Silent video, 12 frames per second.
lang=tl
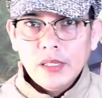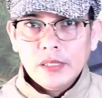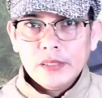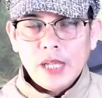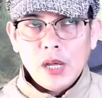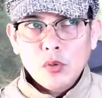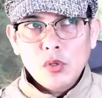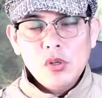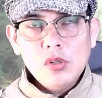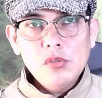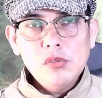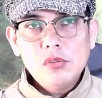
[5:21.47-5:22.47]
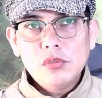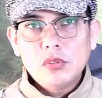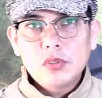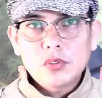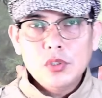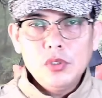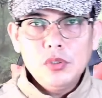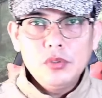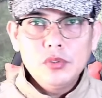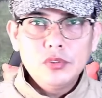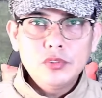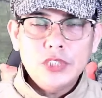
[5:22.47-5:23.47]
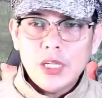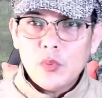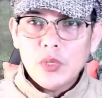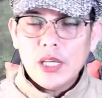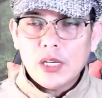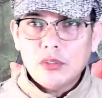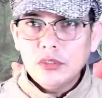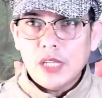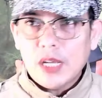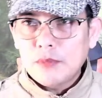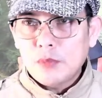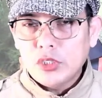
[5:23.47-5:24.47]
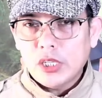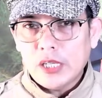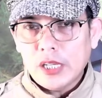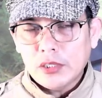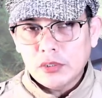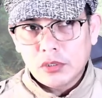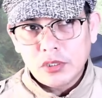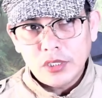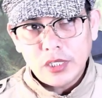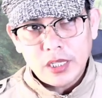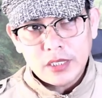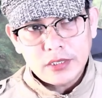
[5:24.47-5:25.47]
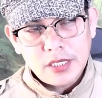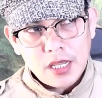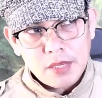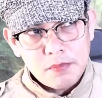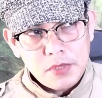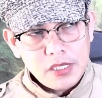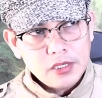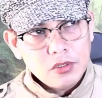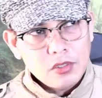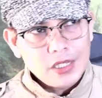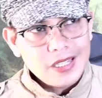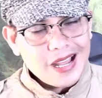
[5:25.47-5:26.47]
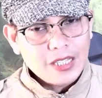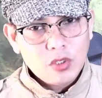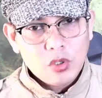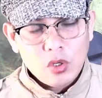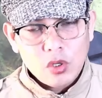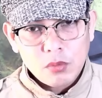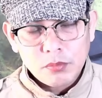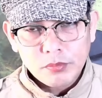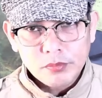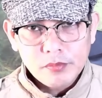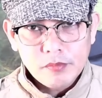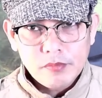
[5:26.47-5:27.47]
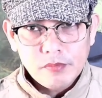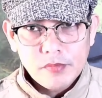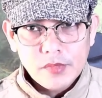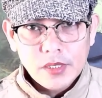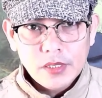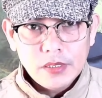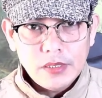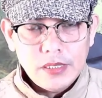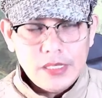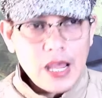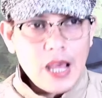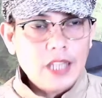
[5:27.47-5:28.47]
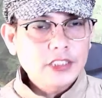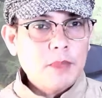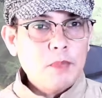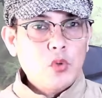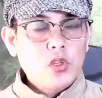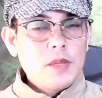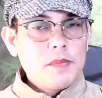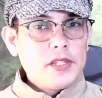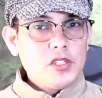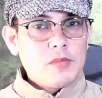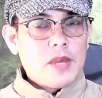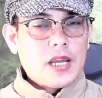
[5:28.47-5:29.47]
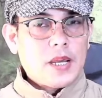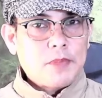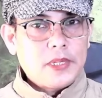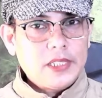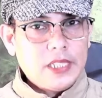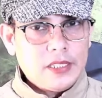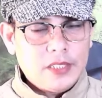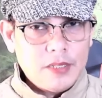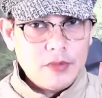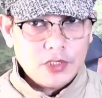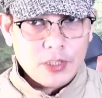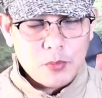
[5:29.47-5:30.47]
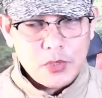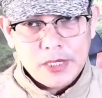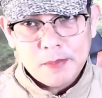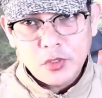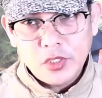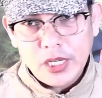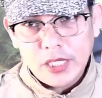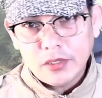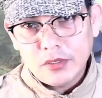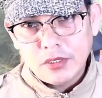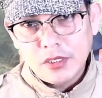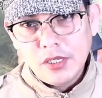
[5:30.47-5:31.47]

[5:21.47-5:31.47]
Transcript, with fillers: Now, kung, kung sinaway ako ng moderator at sinabing ito ay ad home, ina-accept ko naman yon mga kapatid. Dalawa, sabi ng moderator,